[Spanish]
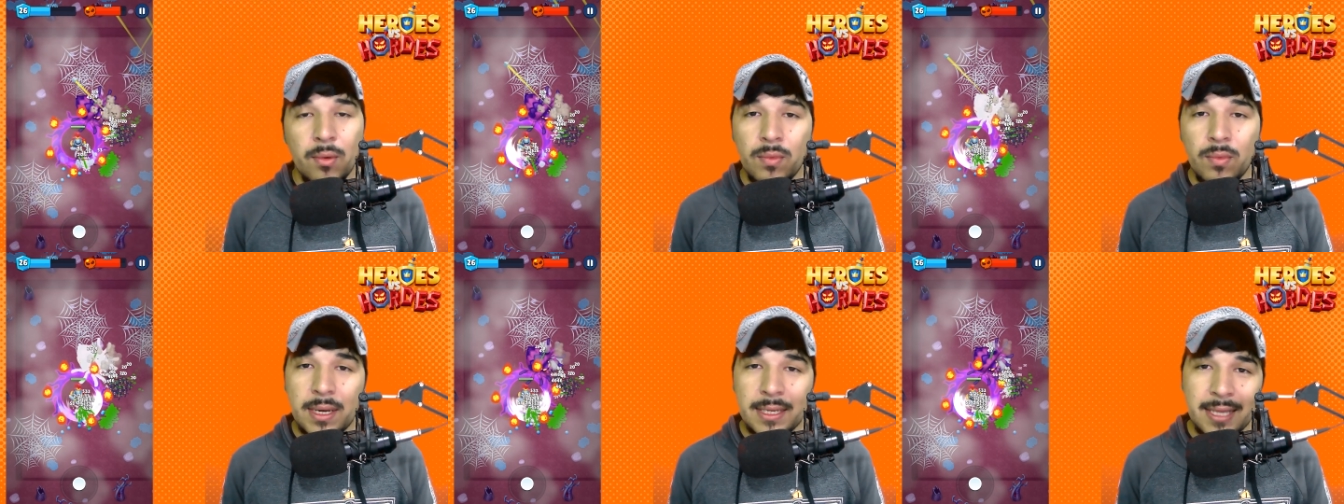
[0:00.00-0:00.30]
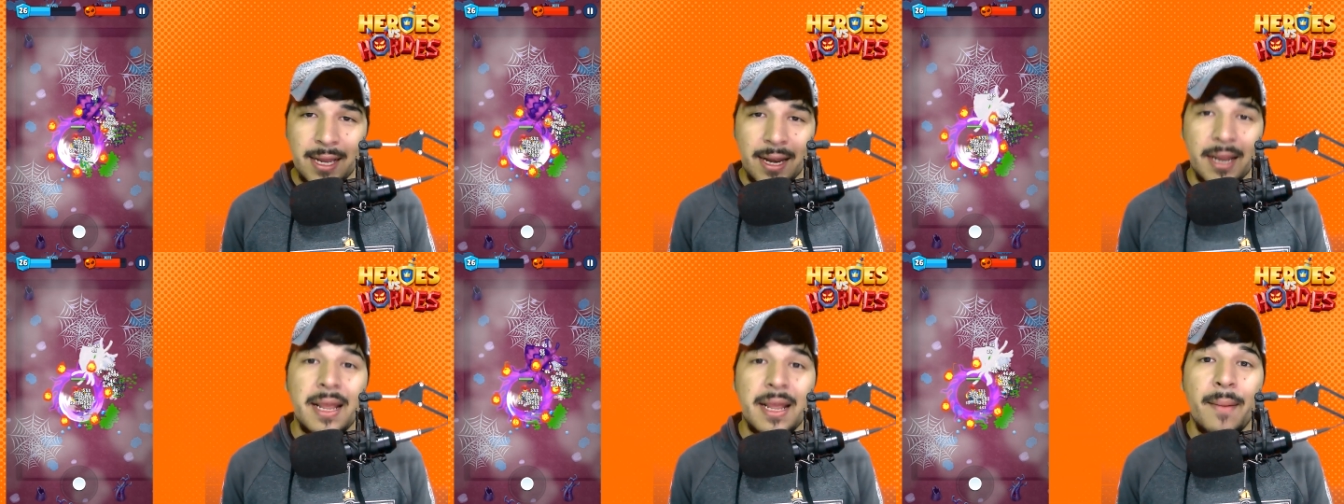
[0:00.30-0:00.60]
unas
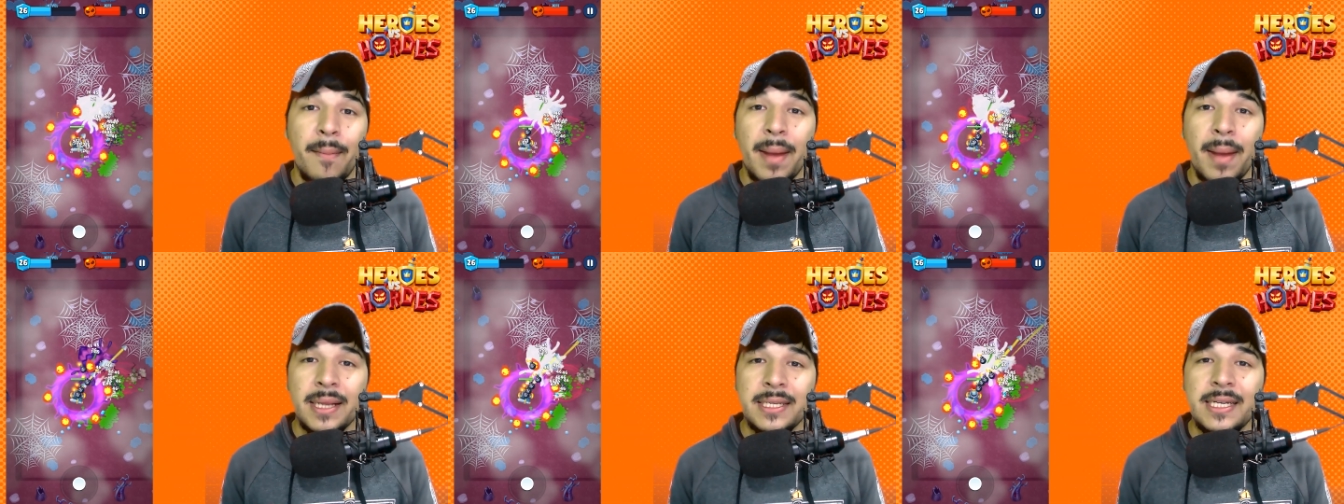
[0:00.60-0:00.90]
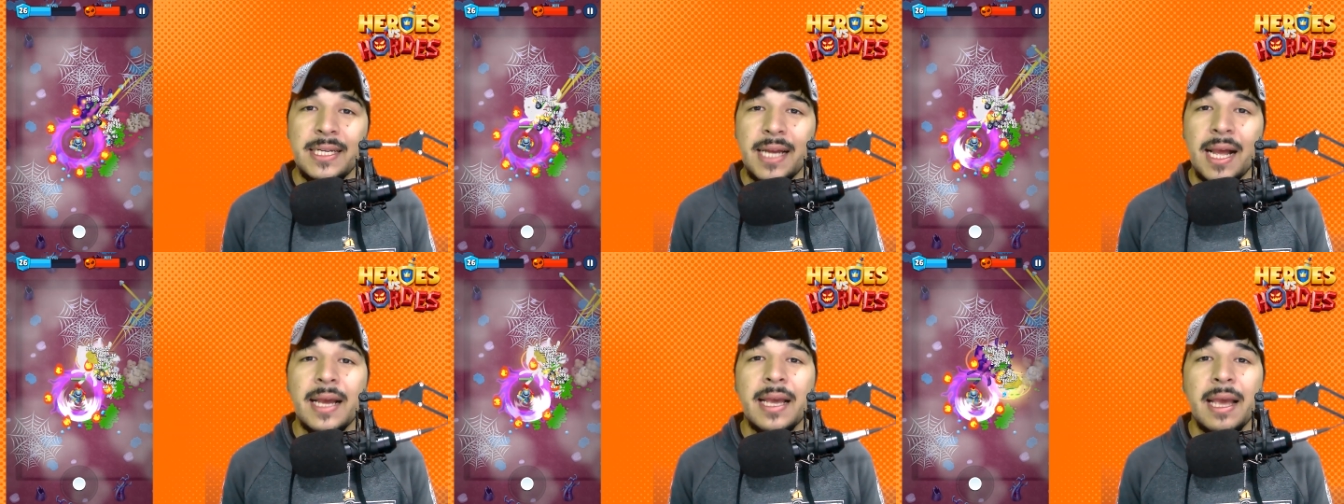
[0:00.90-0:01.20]
arañas más
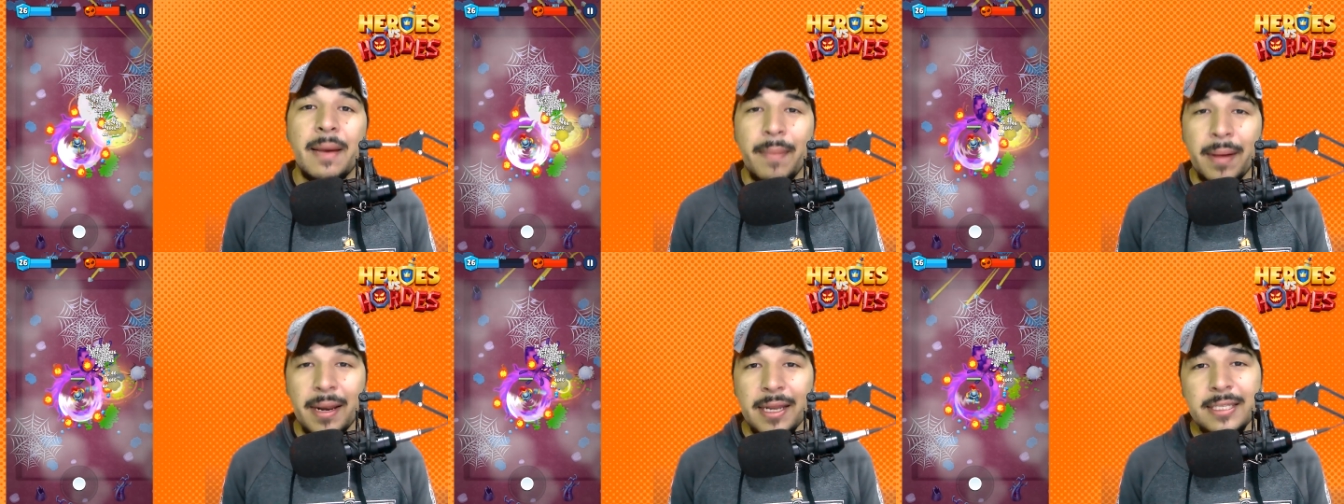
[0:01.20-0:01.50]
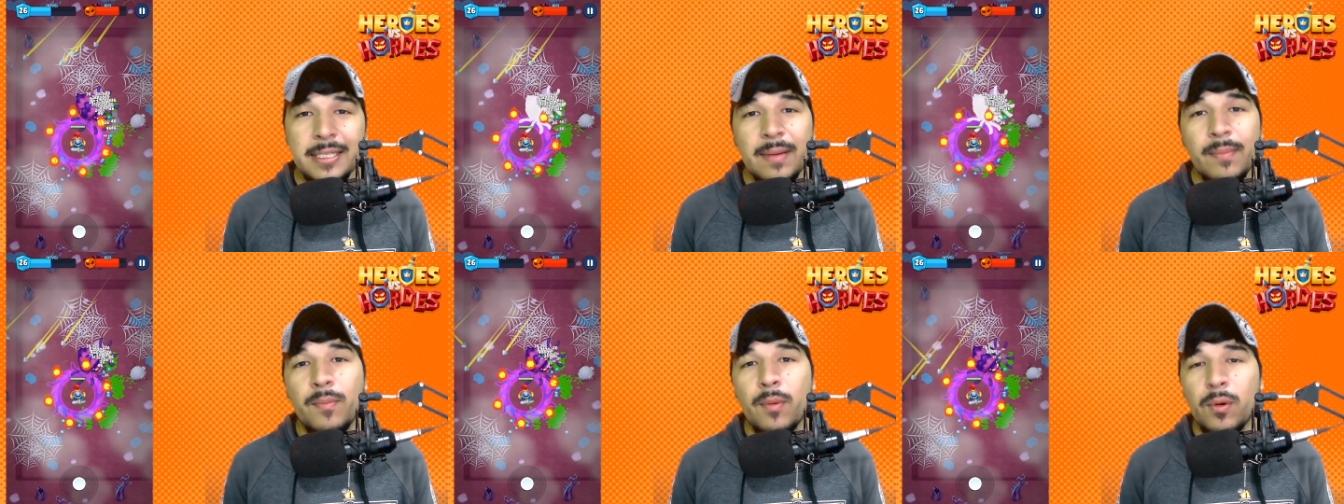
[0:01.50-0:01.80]
chicas que
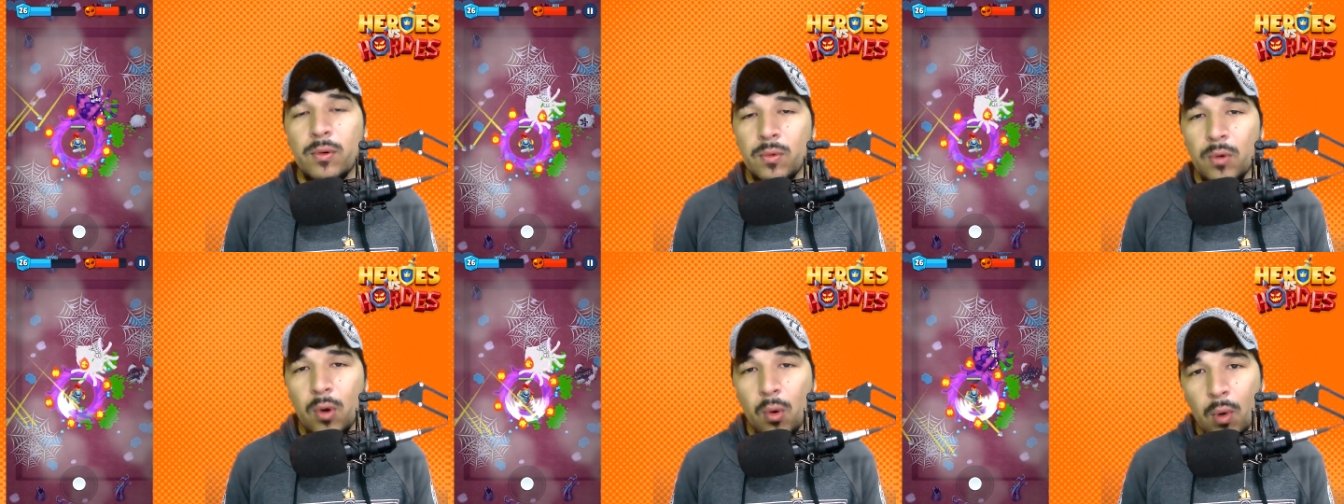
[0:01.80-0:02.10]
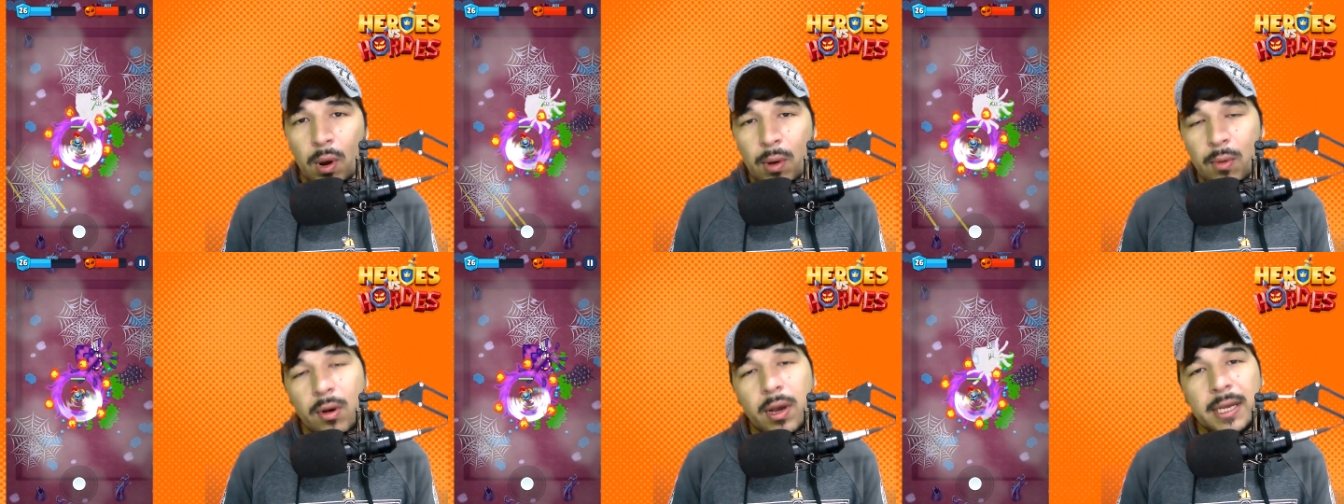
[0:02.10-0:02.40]
aparecen por unos
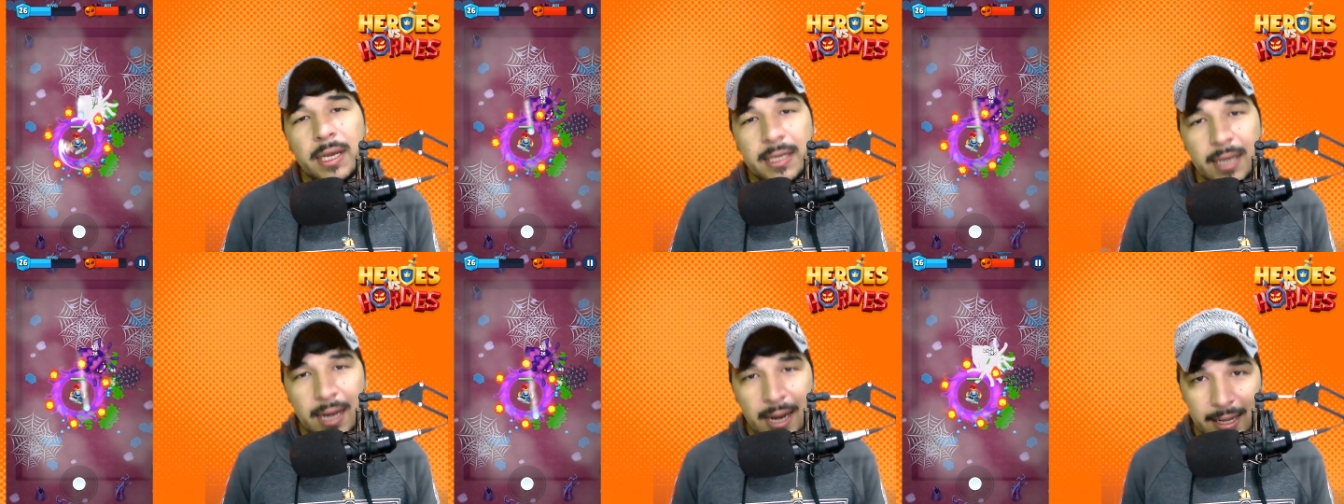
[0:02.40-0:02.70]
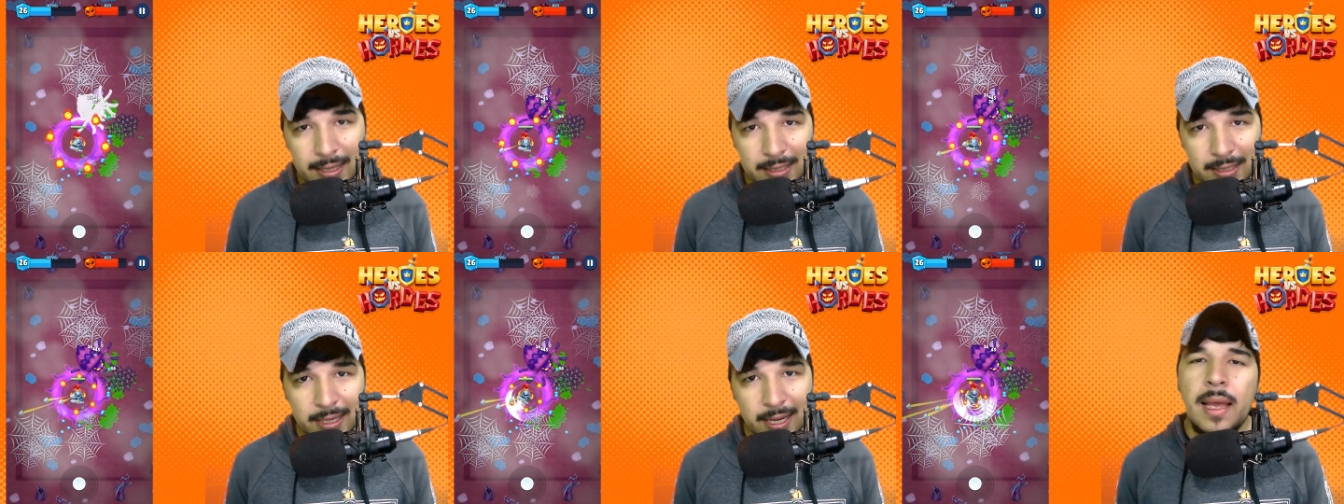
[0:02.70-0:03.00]
huevos que ella
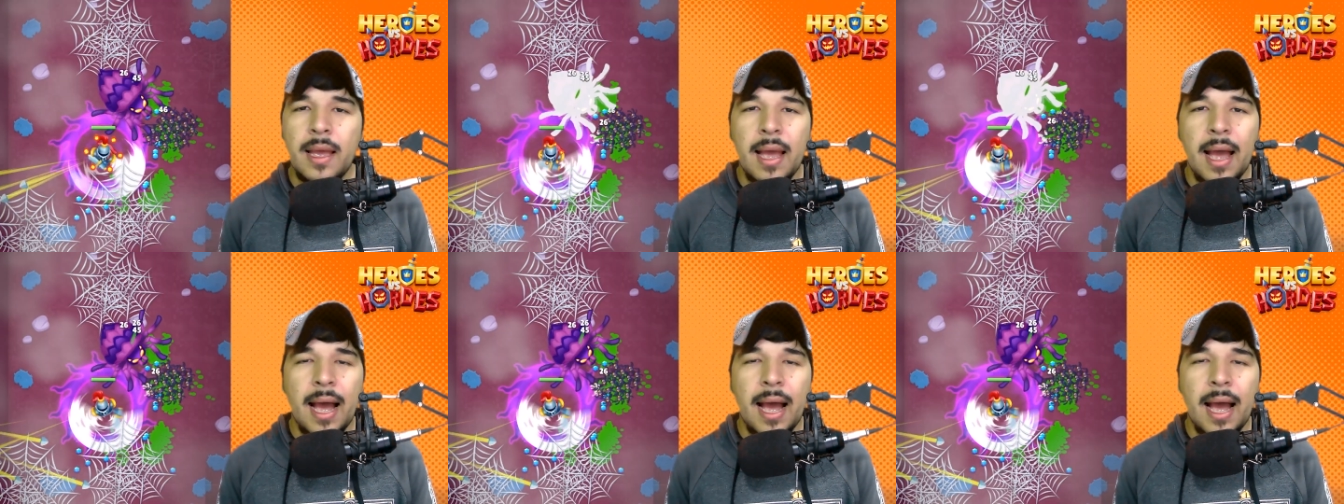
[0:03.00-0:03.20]
lanza.